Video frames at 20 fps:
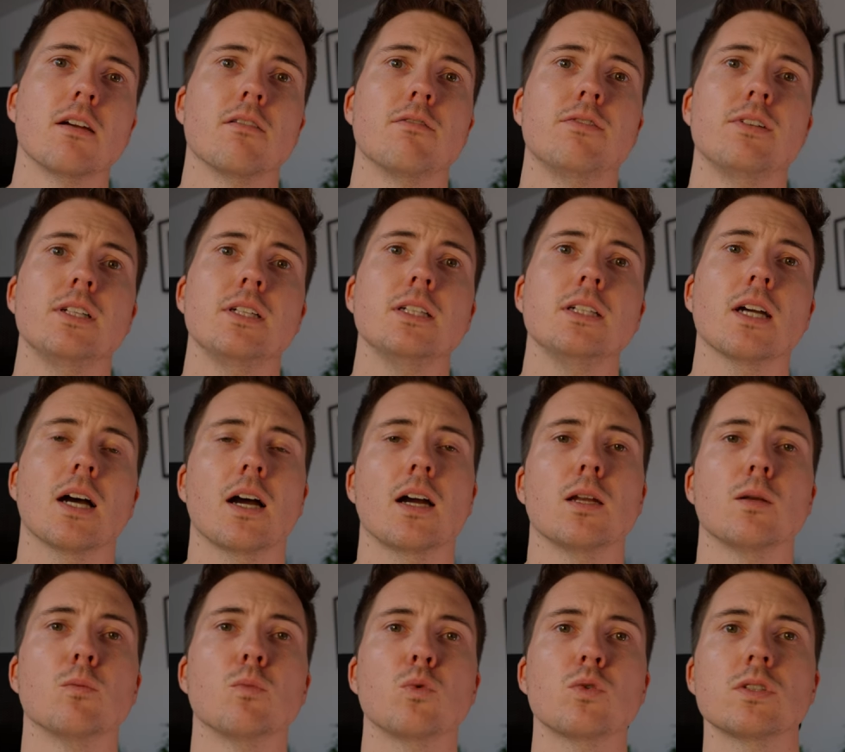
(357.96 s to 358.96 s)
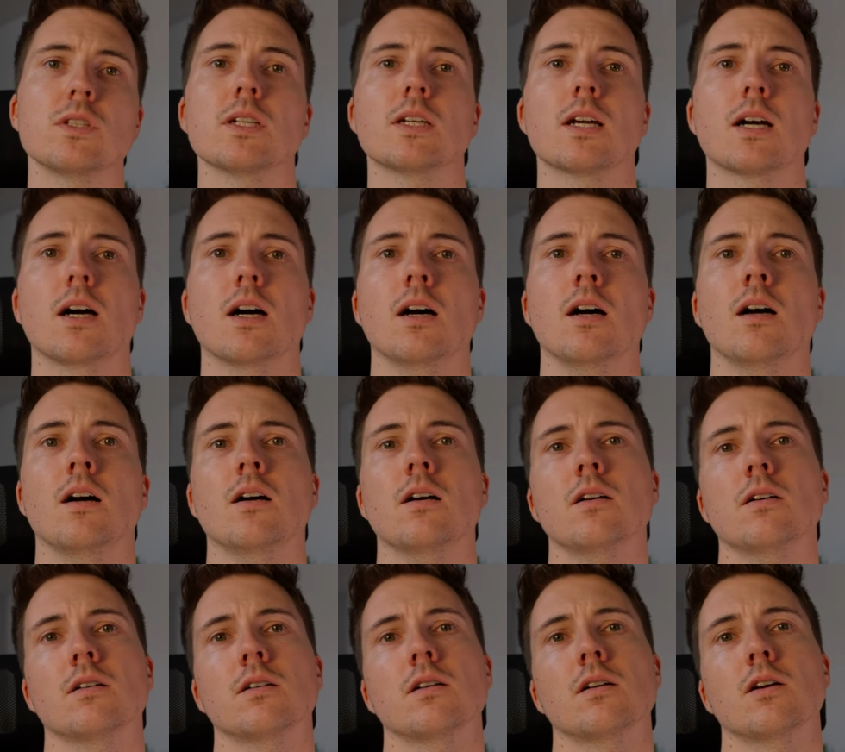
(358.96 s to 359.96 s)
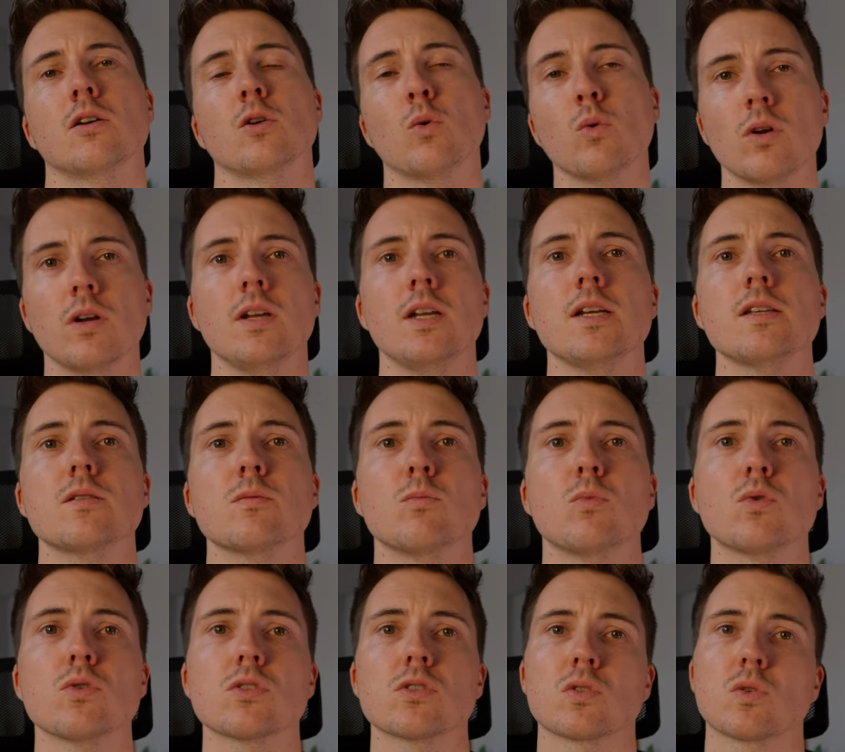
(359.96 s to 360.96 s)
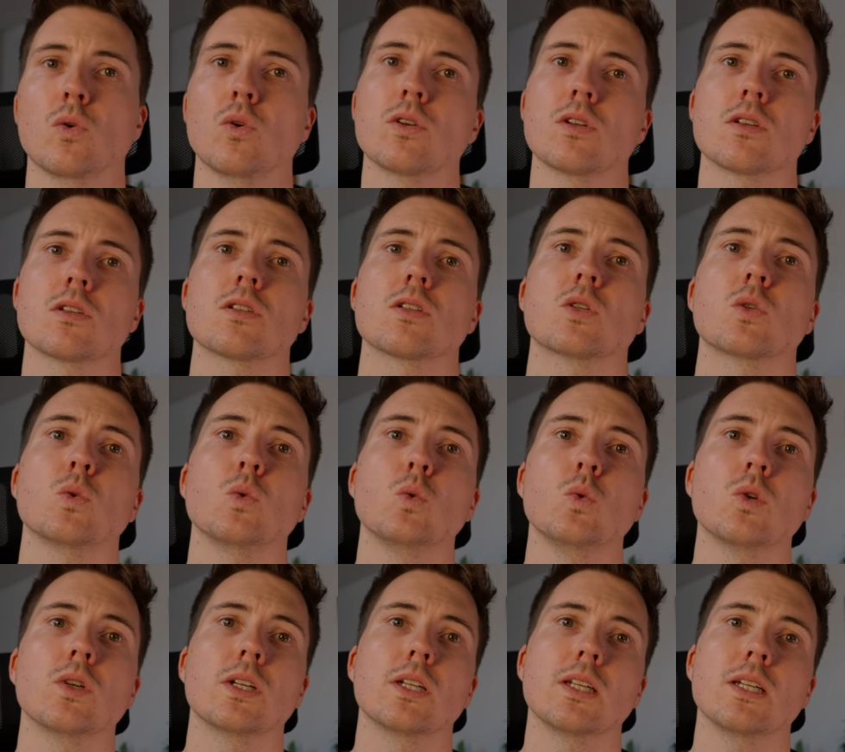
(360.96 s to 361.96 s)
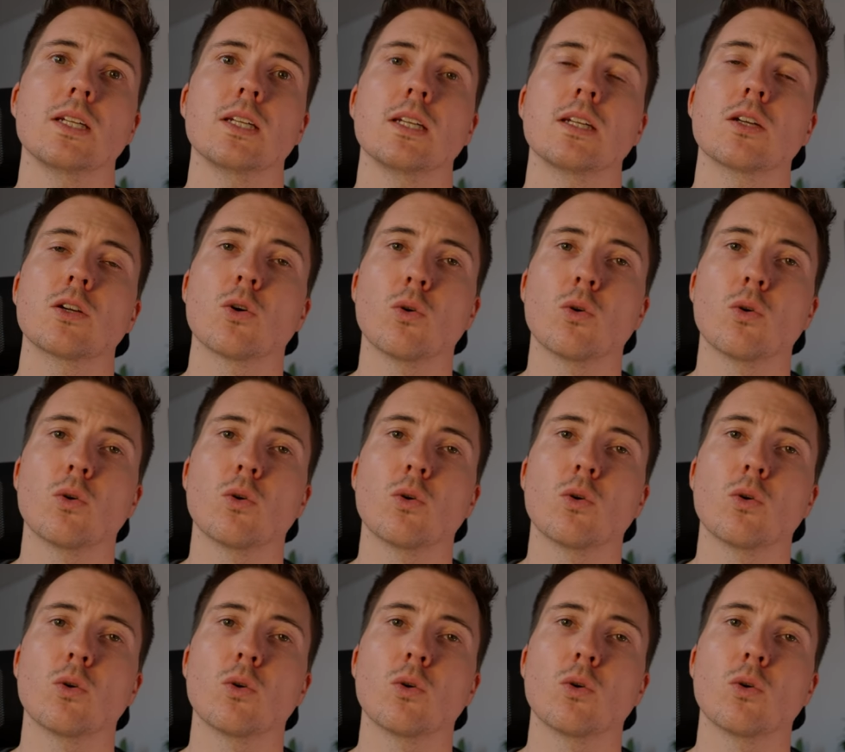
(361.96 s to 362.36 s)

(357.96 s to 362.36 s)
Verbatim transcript: Wie ein Musiker äh, Noten lesen muss, solltest du die